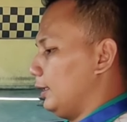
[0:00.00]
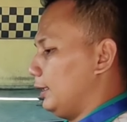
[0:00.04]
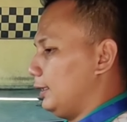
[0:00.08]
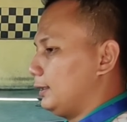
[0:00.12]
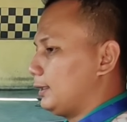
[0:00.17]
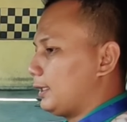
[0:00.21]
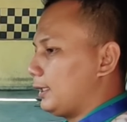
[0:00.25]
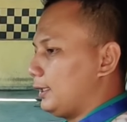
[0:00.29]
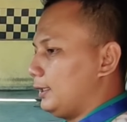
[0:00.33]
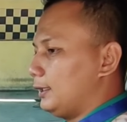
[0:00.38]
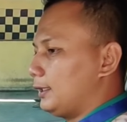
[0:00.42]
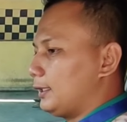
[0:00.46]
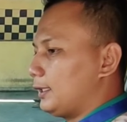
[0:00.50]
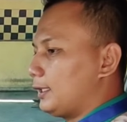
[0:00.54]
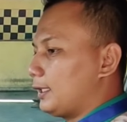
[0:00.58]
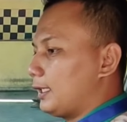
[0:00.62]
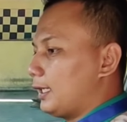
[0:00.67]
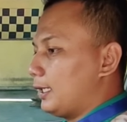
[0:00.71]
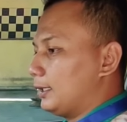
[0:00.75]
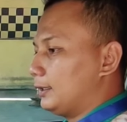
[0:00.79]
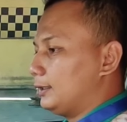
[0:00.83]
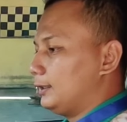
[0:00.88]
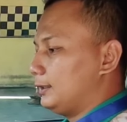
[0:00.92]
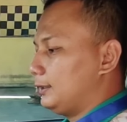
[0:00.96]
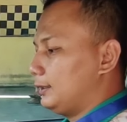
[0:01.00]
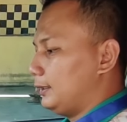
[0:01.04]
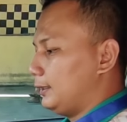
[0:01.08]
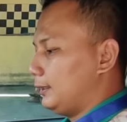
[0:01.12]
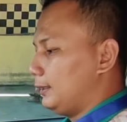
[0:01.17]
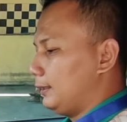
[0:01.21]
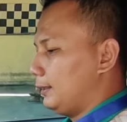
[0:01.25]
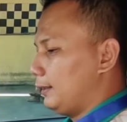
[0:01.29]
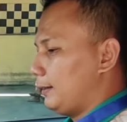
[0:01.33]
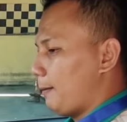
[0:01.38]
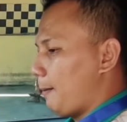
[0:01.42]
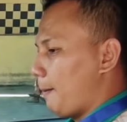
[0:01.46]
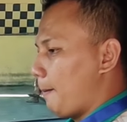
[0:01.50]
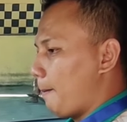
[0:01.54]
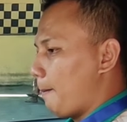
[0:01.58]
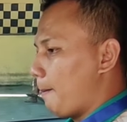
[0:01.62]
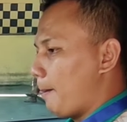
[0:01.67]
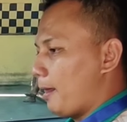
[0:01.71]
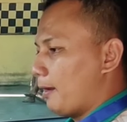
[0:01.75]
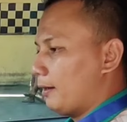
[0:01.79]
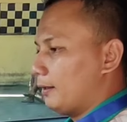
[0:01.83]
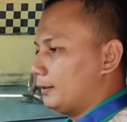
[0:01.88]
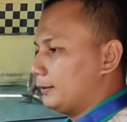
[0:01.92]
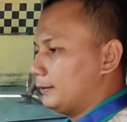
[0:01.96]
ini terintegrasi di
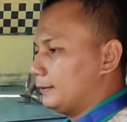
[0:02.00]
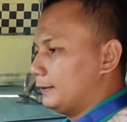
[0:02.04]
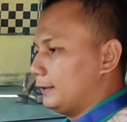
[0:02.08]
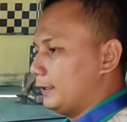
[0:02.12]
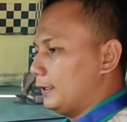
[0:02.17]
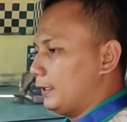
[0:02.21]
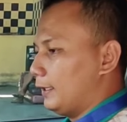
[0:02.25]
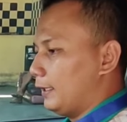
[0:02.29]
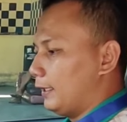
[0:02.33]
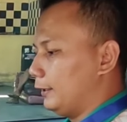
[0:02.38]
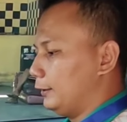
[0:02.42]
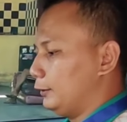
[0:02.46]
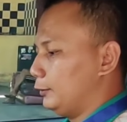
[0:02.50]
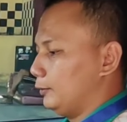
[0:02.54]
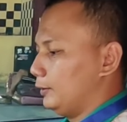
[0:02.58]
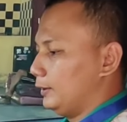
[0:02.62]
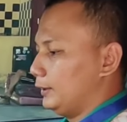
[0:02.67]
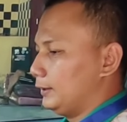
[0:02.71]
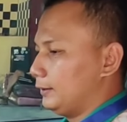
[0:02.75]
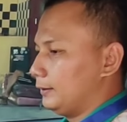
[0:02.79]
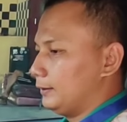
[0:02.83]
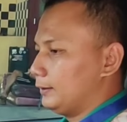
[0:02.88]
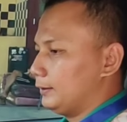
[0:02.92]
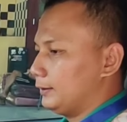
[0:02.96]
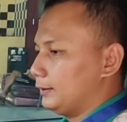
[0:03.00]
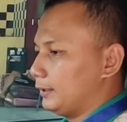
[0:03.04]
head unit